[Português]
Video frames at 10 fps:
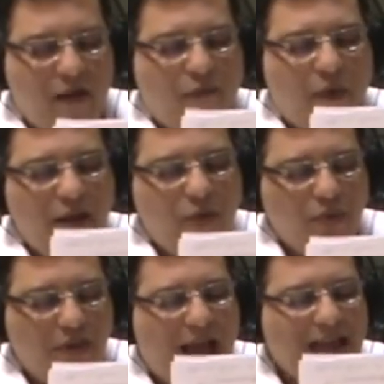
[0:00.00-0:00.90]
foi
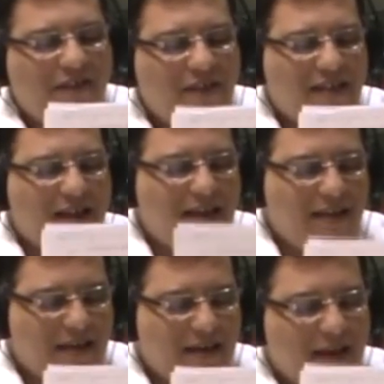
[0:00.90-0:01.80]
inundada de
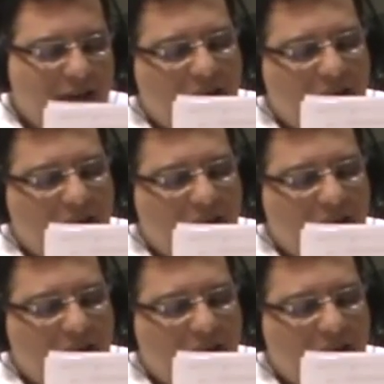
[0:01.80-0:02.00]
sangue